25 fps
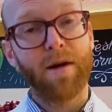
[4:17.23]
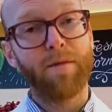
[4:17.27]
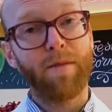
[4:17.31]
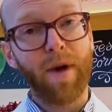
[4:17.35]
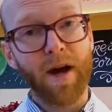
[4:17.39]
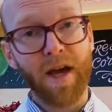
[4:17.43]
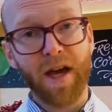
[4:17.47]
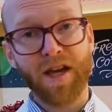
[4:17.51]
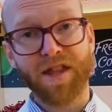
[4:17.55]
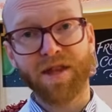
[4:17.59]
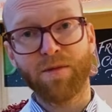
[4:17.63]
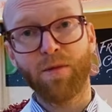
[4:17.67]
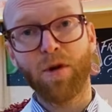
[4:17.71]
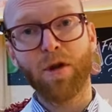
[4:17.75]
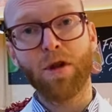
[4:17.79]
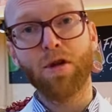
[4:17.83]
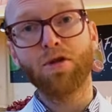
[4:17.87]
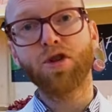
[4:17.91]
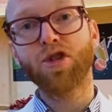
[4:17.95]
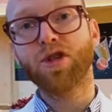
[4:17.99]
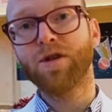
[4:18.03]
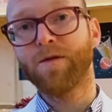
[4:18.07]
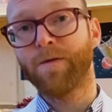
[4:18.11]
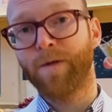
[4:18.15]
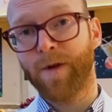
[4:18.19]
Поэтому
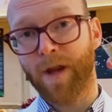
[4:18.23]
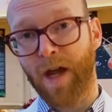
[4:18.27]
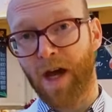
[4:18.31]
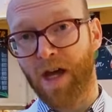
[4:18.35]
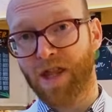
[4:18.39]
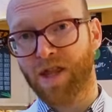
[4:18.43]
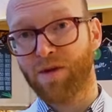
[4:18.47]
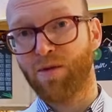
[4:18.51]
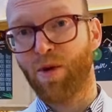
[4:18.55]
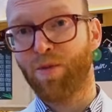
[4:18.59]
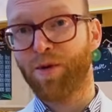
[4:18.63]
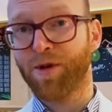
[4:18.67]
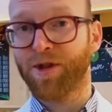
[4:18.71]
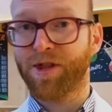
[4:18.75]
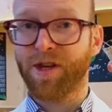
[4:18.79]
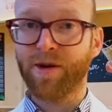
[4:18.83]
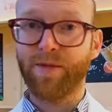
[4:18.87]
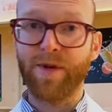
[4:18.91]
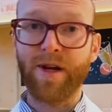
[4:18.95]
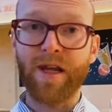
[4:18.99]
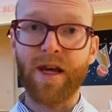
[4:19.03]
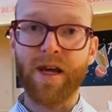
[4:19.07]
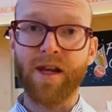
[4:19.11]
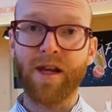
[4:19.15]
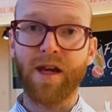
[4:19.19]
лучшим вариантом
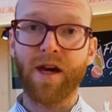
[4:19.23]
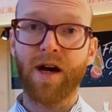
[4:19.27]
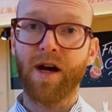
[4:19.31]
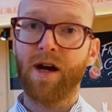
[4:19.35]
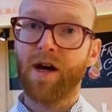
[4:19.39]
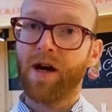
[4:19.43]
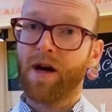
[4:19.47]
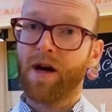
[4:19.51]
употребления